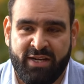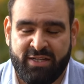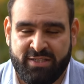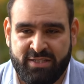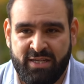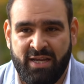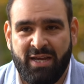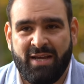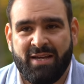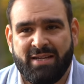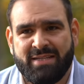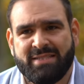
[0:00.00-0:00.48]
Also
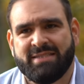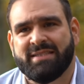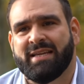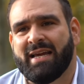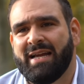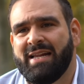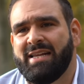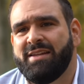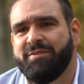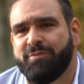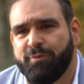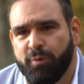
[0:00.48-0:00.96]
das ist ein
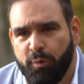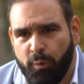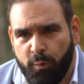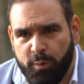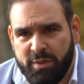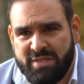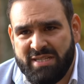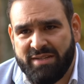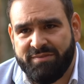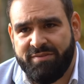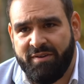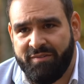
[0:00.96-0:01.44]
relativ
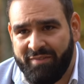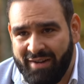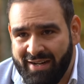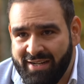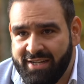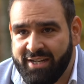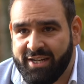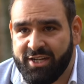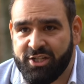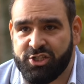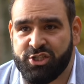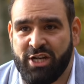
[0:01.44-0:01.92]
großer
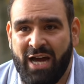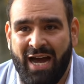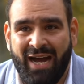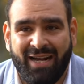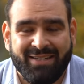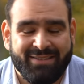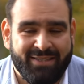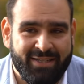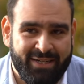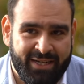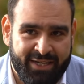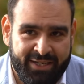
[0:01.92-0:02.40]
verwalterischer
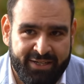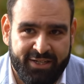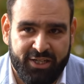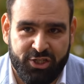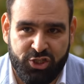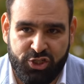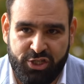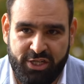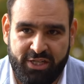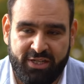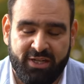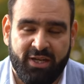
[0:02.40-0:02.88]
Akt, der dahinter
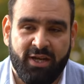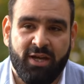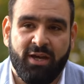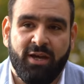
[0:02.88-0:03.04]
steht,